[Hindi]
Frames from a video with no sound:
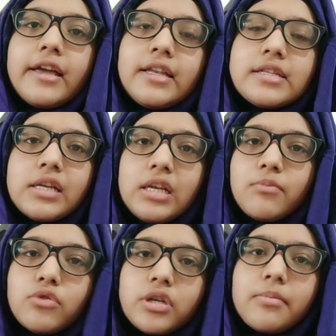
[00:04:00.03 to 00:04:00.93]
है इसीलिए
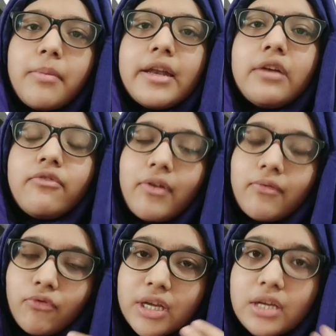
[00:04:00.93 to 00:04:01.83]
मैंने
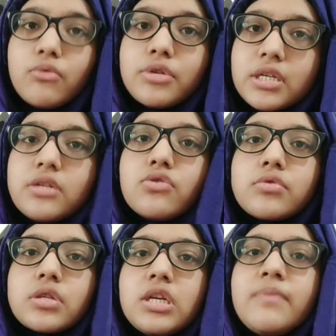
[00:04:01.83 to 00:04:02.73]
वही कोचिंग
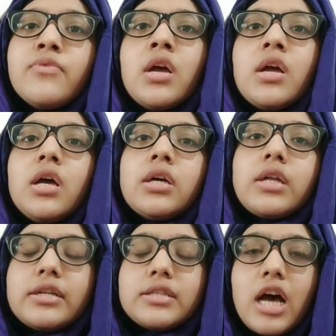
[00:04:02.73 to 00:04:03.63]
चूज़ की
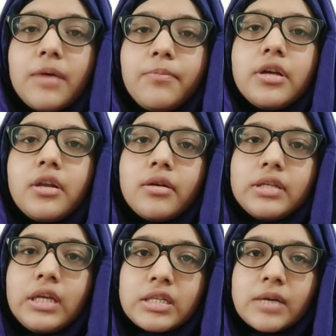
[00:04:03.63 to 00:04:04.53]
जहाँ पर
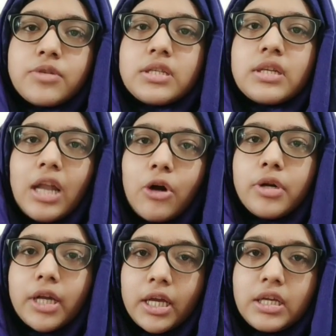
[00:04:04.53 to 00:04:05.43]
ये सब चीज़
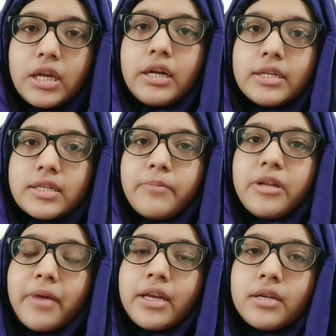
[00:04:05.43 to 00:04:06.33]
अलाउड नहीं है
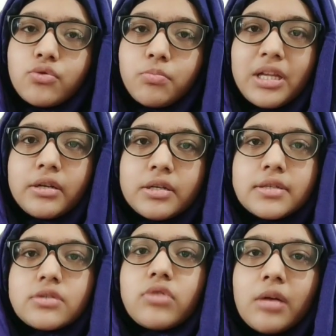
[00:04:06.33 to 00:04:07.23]
डिसिप्लिन मैंने जो मेन
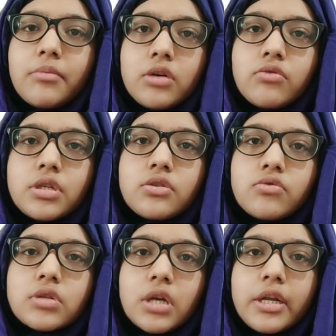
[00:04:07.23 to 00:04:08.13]
रीज़न जो था मेरे कोचिंग
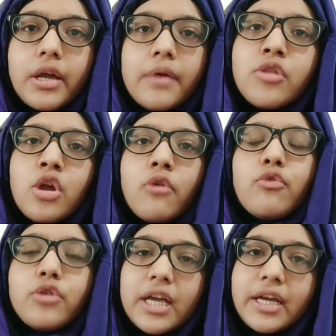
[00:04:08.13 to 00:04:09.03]
चूज़ करने का
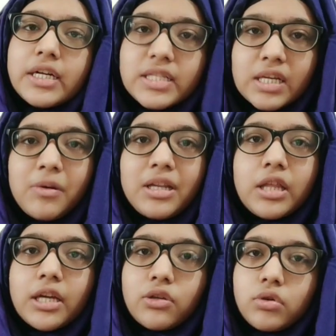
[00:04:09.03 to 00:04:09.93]
वो यही डिसिप्लिन
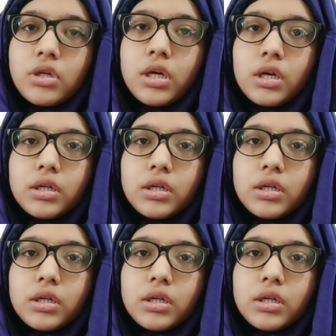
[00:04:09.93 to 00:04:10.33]
था क्योंकि